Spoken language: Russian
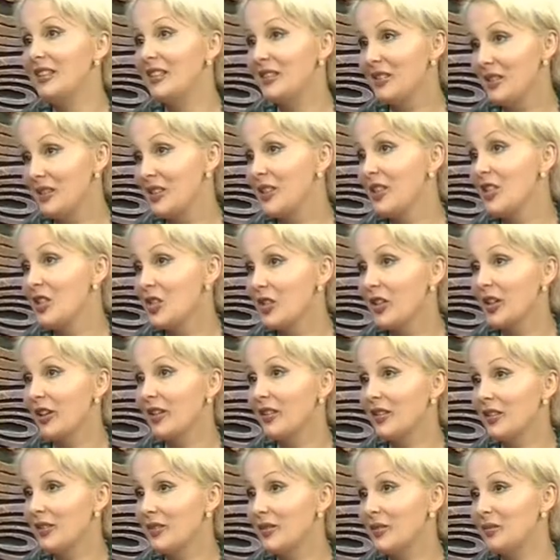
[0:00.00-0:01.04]
знаешь, как
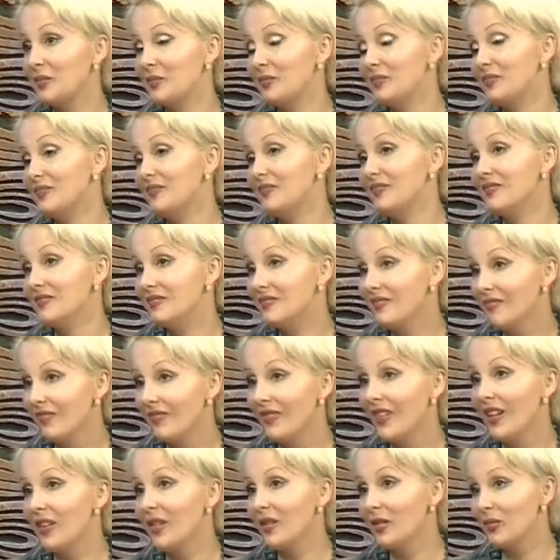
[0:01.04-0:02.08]
э,
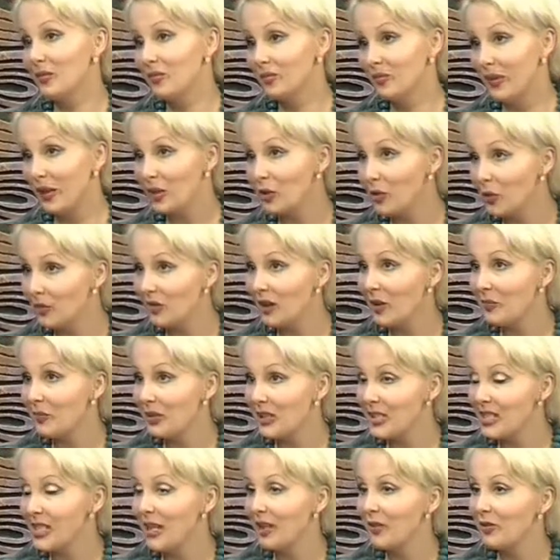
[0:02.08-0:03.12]
подобное
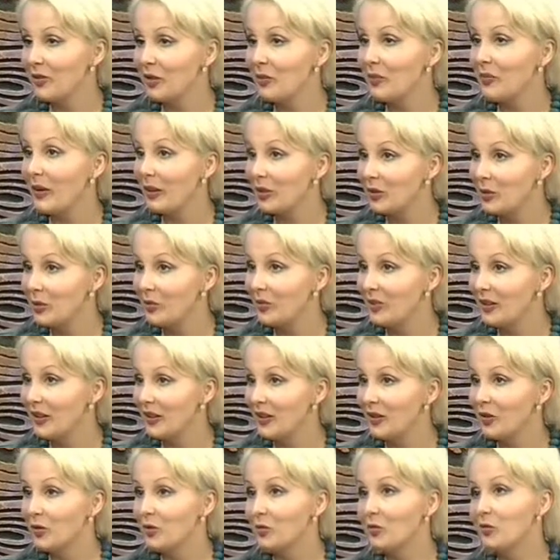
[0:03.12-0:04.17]
притягивает подобное.
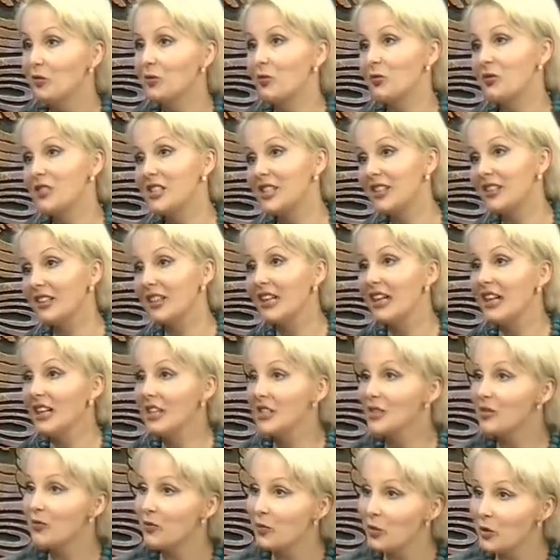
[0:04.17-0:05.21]
У всех
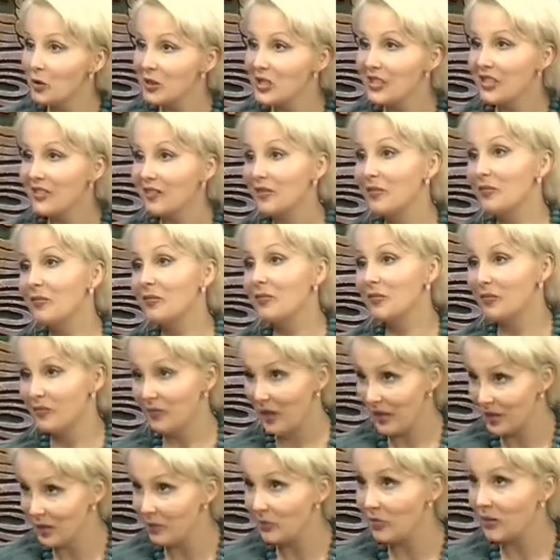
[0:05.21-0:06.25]
звезд, э, они
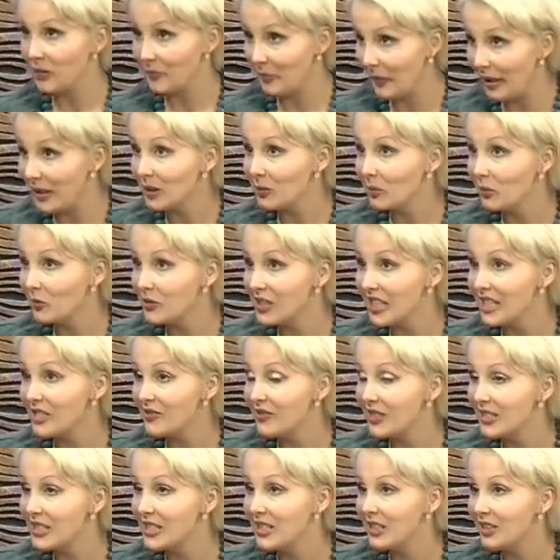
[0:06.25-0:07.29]
поэтому в созвездии
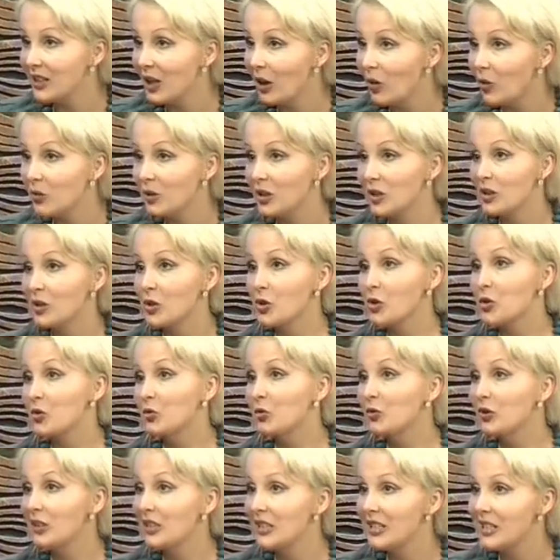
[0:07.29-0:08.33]
находятся, что у них
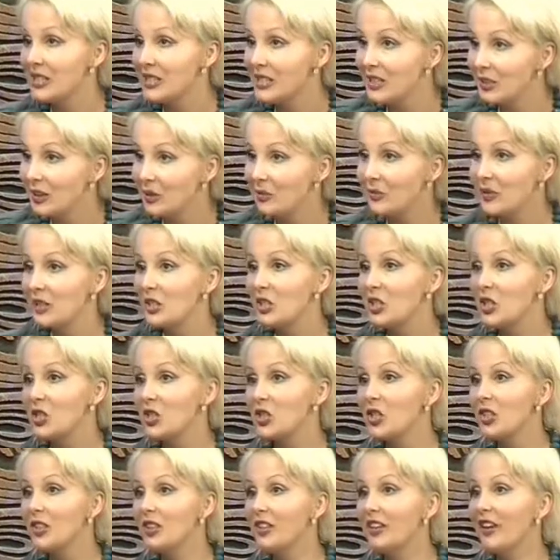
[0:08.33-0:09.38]
есть сила
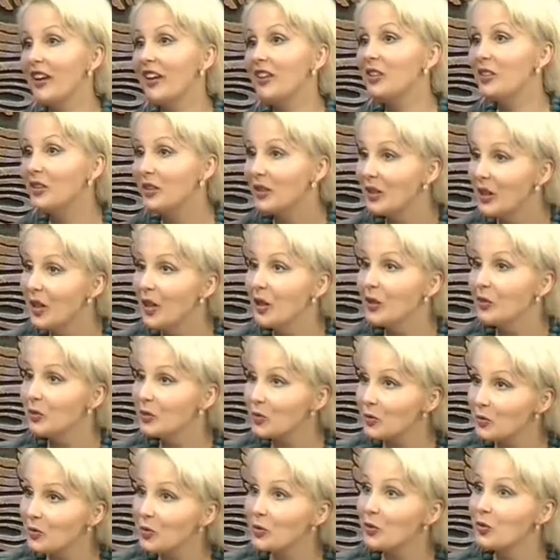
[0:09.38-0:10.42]
притяжения, а они друг к
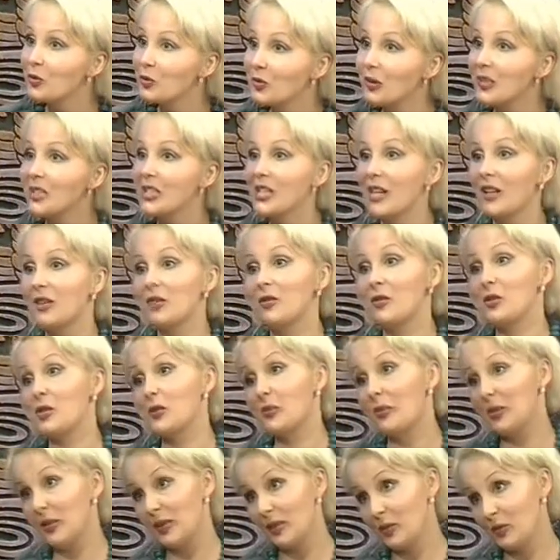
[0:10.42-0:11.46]
другу притягиваются.
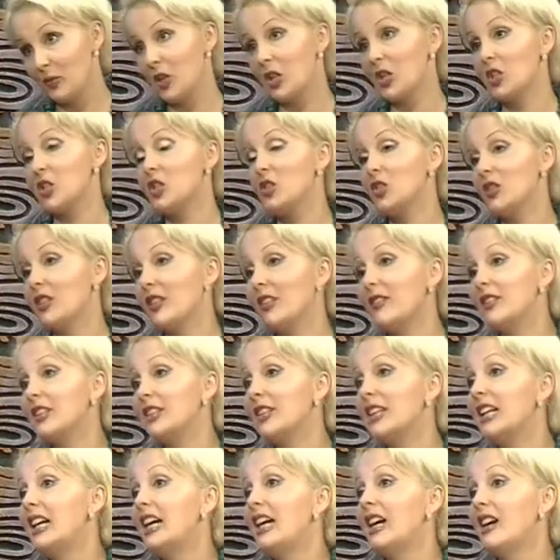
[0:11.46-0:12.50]
Поэтому, каждый человек
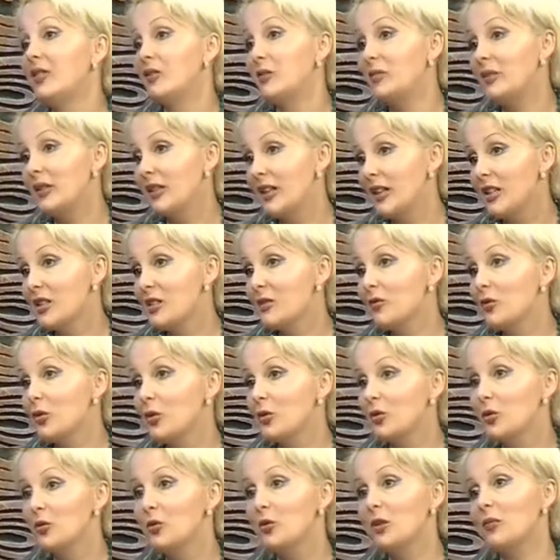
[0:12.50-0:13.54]
выбирает свой
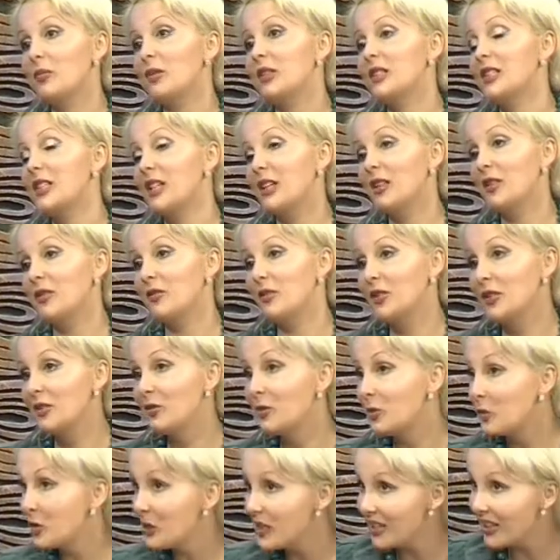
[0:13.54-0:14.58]
круг и притягивает
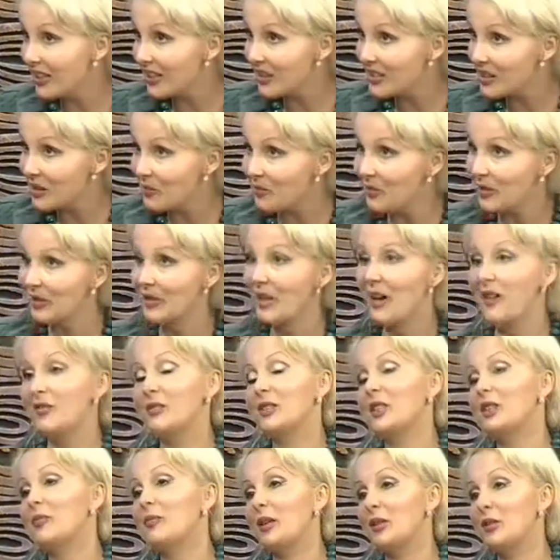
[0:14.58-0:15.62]
друзей себе равных,
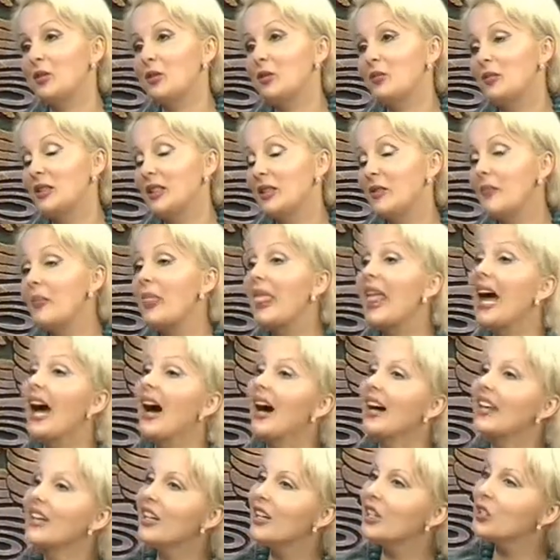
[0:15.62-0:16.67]
подобных. А я
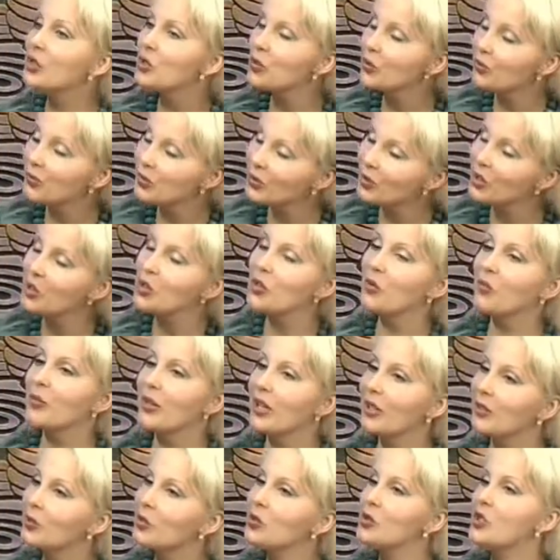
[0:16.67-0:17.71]
хочу вот еще
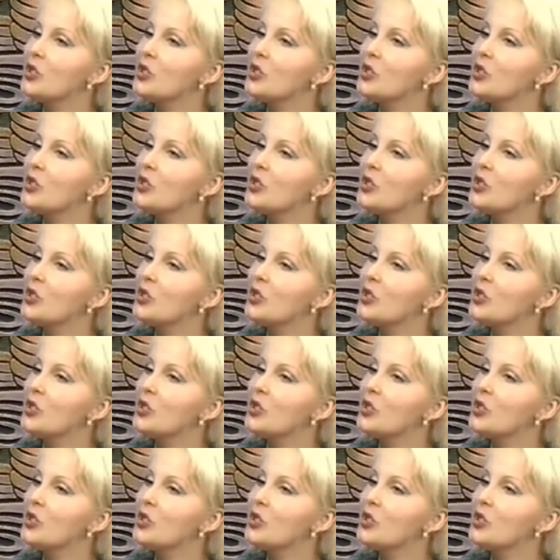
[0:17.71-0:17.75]
продолжить